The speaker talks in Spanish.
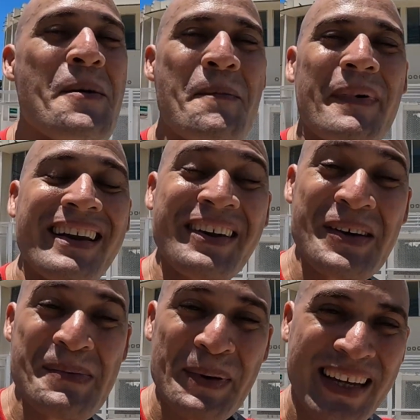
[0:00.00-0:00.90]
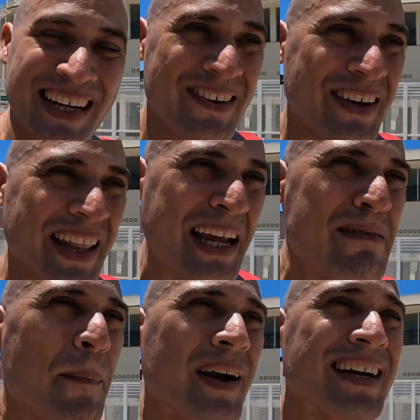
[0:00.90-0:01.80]
me río porque la verdad es que
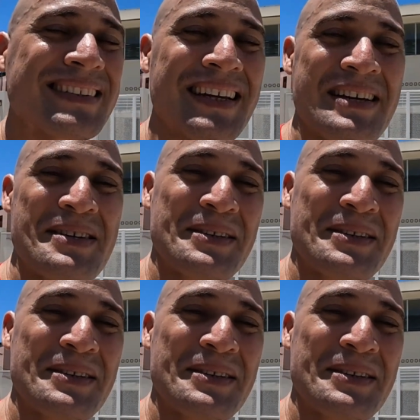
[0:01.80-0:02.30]
me parece